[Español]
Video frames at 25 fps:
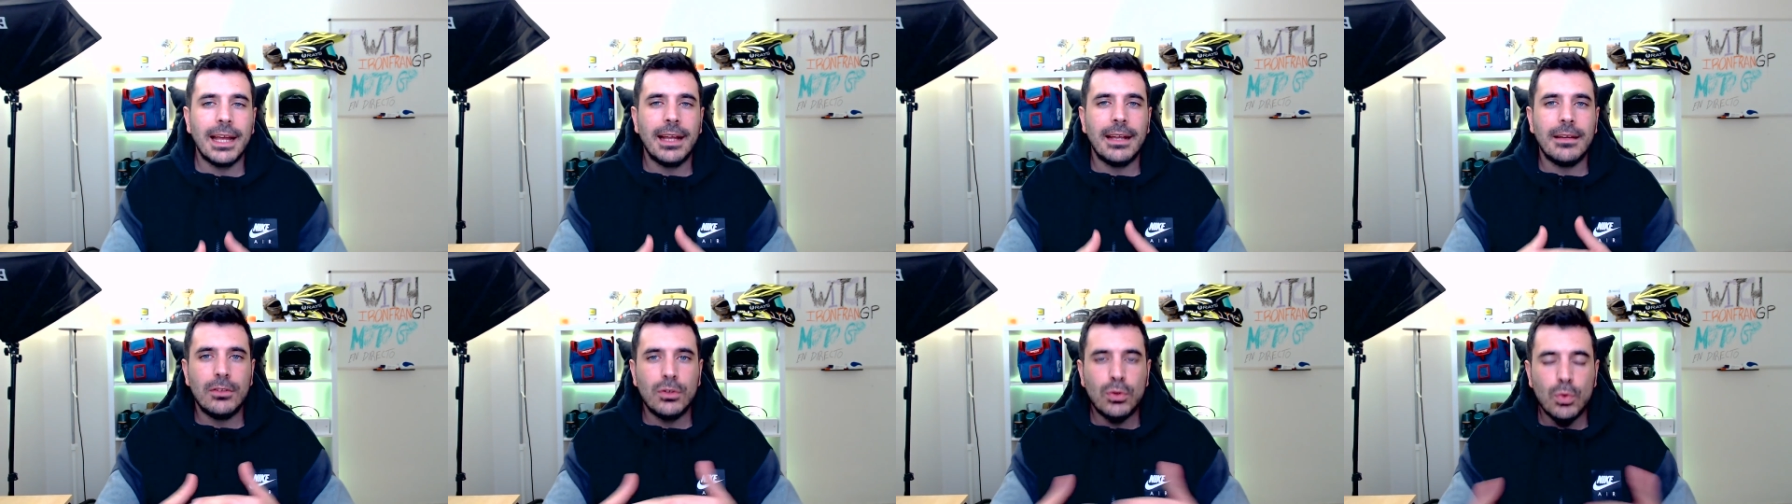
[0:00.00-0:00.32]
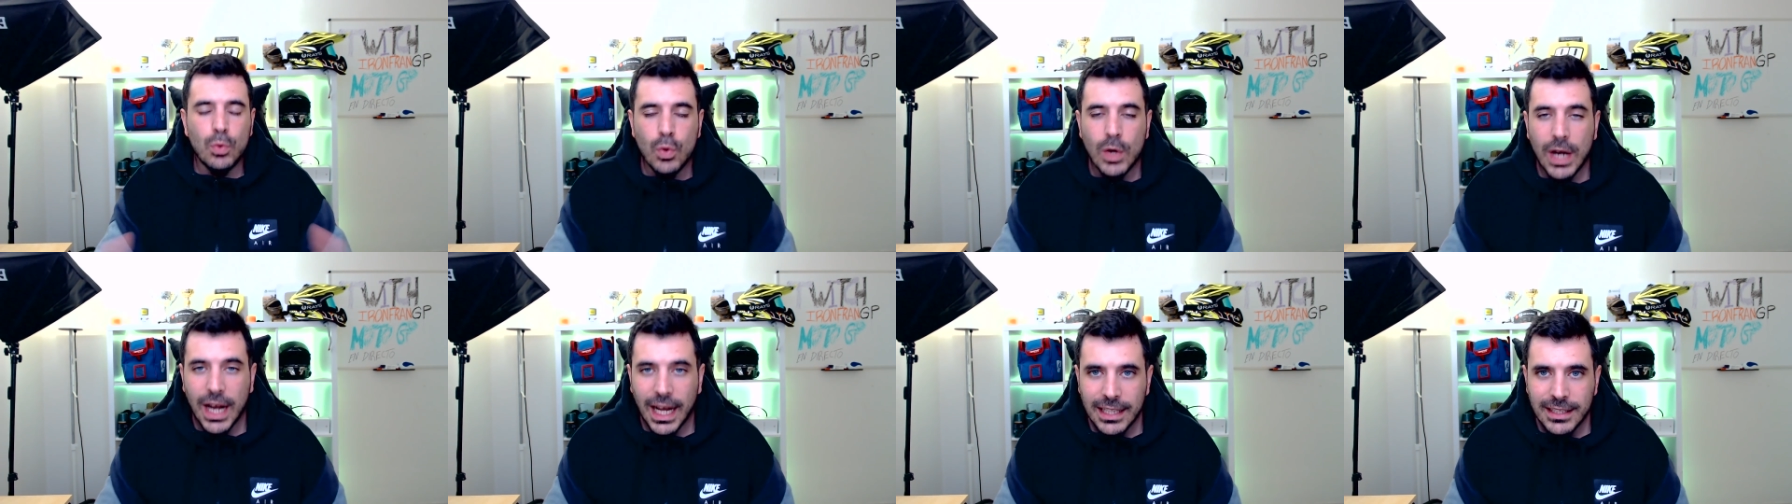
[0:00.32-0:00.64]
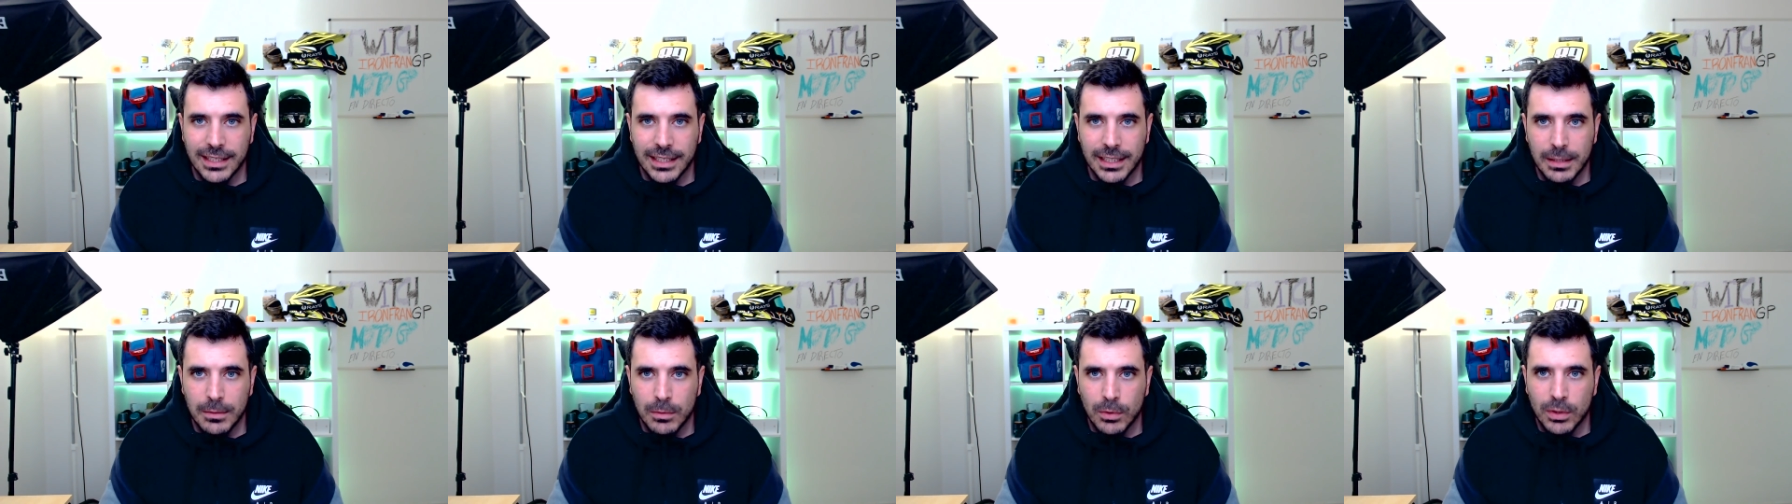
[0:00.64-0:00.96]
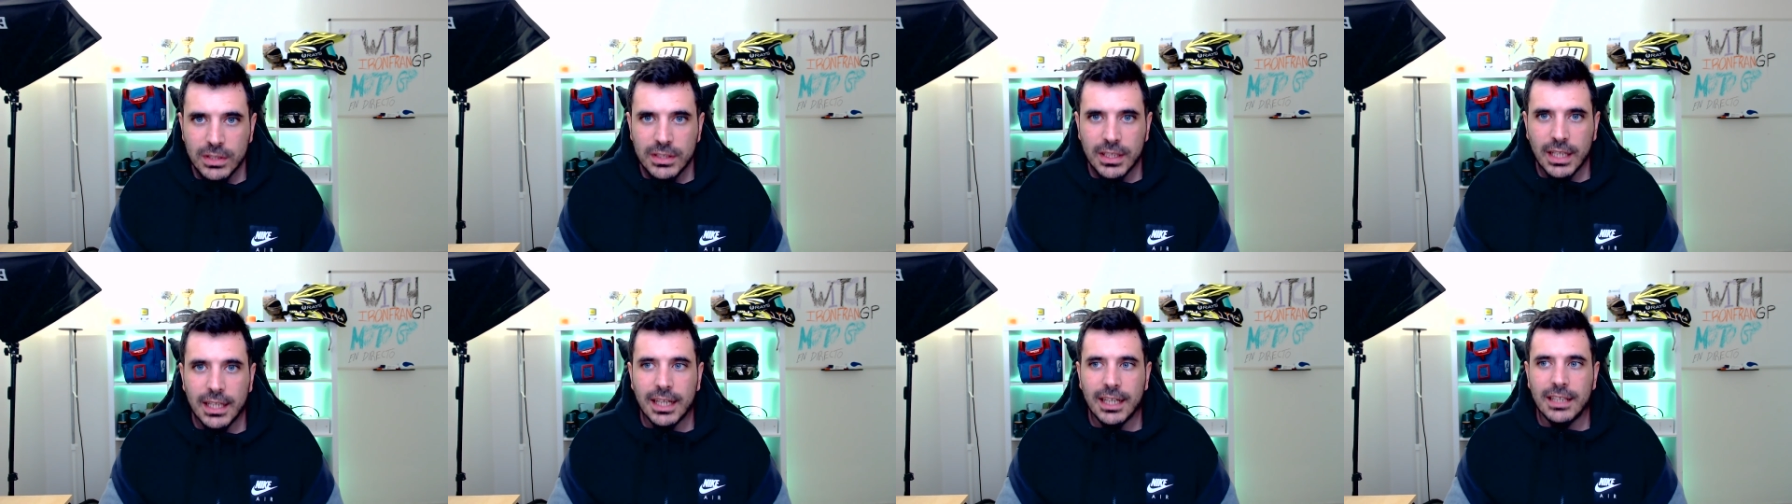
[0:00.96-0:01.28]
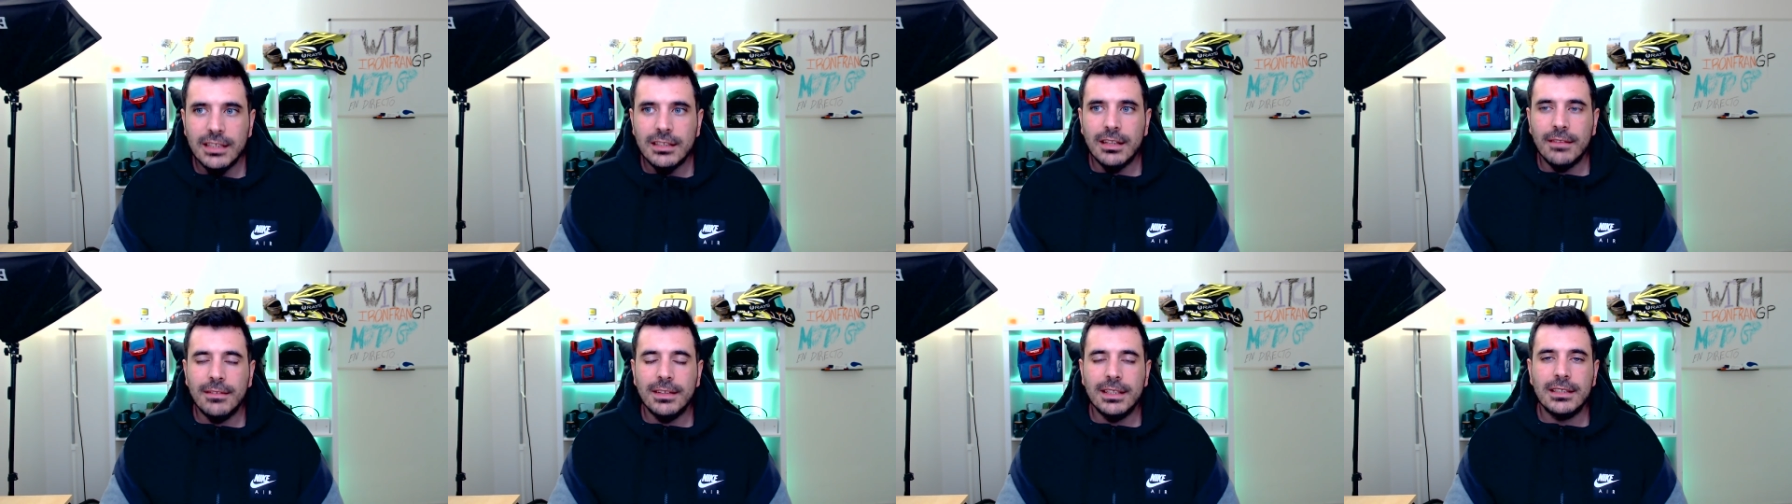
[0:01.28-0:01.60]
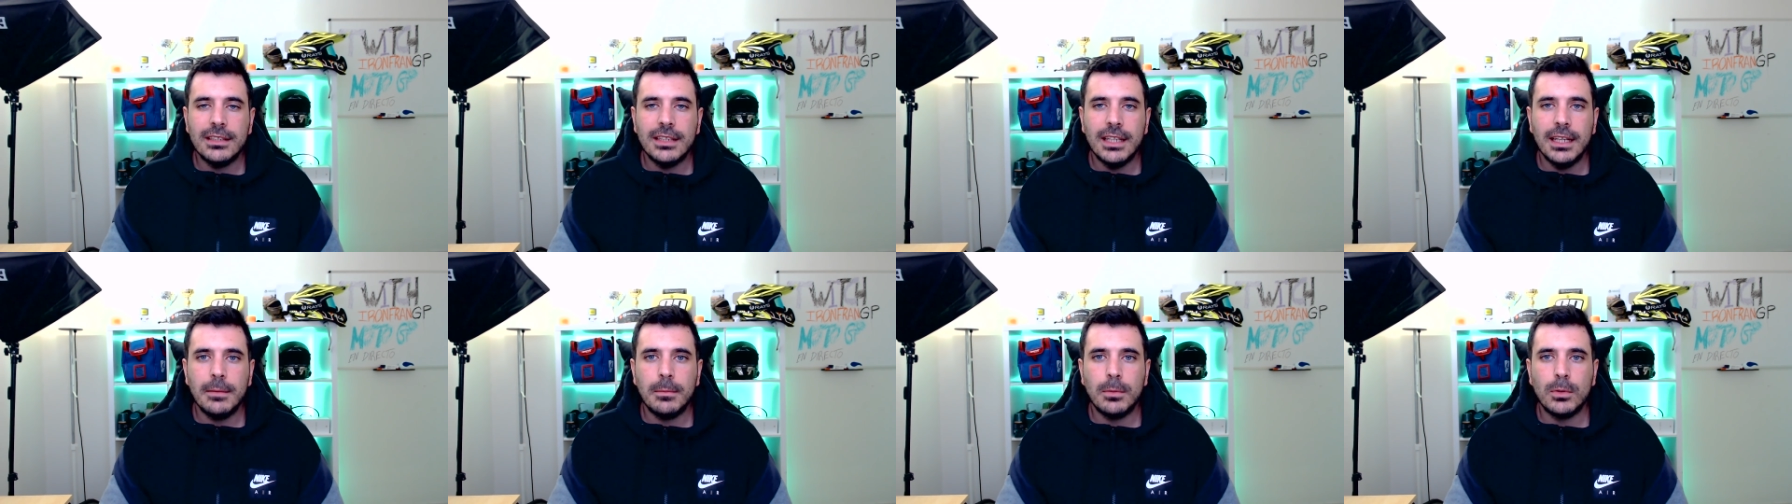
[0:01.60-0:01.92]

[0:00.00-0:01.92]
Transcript: Ducati, muy inteligentemente,